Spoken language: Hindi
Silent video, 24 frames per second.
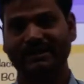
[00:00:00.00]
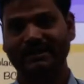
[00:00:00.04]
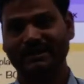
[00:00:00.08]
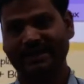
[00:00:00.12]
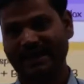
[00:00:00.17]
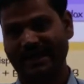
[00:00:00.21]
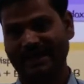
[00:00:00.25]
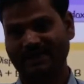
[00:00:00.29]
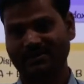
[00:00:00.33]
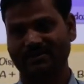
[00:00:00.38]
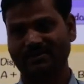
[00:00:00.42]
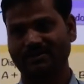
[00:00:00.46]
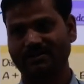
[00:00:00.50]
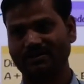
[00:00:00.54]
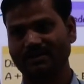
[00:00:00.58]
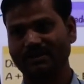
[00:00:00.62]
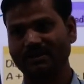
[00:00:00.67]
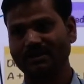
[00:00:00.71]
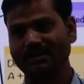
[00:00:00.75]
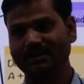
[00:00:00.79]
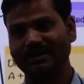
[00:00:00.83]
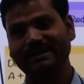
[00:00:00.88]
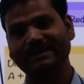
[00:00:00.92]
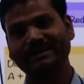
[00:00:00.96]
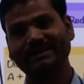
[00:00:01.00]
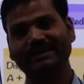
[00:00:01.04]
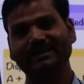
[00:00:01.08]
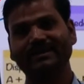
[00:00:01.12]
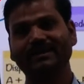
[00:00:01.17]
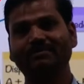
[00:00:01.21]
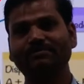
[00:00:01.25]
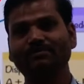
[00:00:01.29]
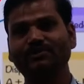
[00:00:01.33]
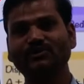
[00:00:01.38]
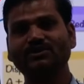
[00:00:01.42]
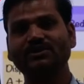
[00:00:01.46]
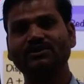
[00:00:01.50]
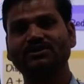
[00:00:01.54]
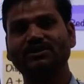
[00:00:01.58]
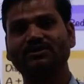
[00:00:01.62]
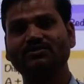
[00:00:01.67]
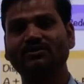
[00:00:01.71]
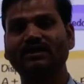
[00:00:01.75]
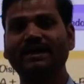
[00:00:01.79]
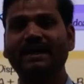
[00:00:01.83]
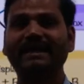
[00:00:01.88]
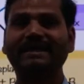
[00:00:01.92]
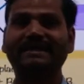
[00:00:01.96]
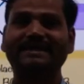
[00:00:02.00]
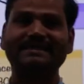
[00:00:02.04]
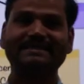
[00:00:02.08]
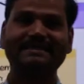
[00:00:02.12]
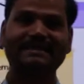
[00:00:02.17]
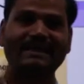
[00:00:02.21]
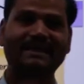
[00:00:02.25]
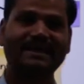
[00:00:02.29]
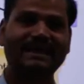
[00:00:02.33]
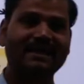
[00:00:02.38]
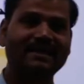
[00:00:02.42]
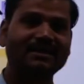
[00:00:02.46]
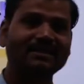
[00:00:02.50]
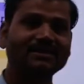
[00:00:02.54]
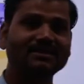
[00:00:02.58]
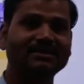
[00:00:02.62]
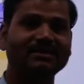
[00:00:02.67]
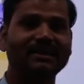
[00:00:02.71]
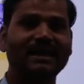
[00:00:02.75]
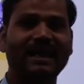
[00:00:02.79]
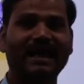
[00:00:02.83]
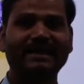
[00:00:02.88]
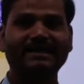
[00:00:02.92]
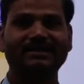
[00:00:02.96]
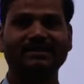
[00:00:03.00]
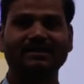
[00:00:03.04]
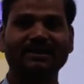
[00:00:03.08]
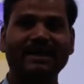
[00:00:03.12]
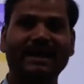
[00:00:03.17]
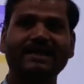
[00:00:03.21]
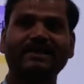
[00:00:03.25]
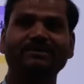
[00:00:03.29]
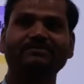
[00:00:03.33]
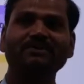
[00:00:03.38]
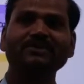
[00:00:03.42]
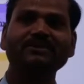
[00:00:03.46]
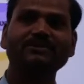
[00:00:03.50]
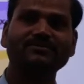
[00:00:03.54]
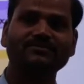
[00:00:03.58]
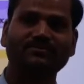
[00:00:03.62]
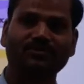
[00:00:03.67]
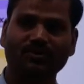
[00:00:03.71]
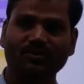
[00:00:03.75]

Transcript: रिएक्शन यानी डिकम्पोजिशन हो रहा है किसके कारण तो लाइट लाइट मीन्स